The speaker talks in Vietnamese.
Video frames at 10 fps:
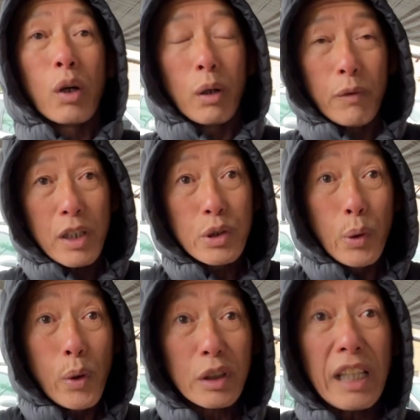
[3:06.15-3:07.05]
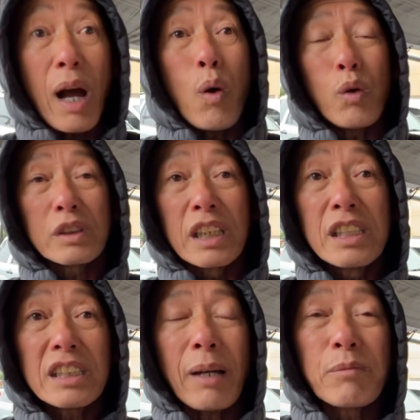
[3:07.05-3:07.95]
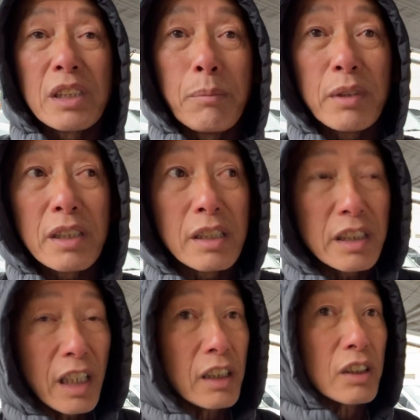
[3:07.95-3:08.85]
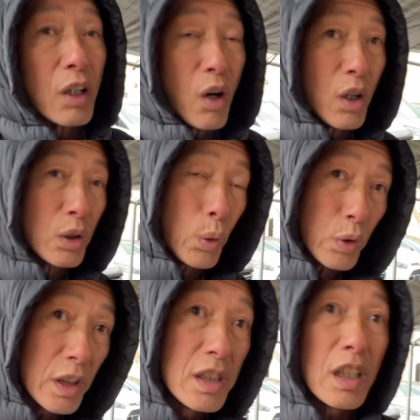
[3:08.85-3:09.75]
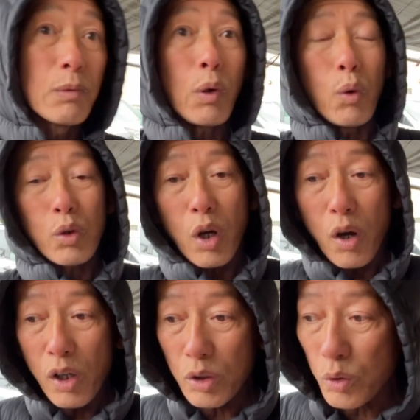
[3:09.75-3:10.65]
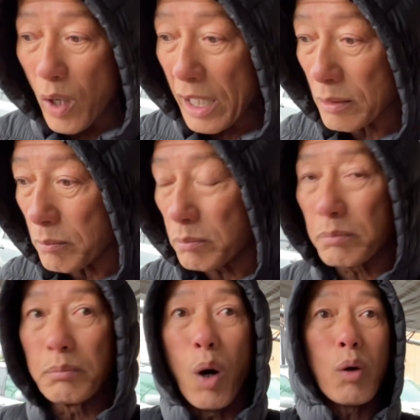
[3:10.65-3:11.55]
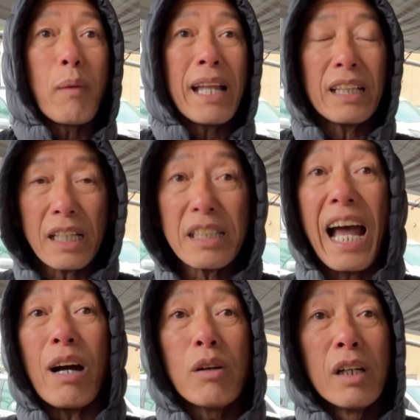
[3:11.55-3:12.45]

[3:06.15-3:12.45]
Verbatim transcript: quý vị xuống tàu 999 chiếc, có Thủ tướng Chính phủ, có toàn bộ ban lãnh đạo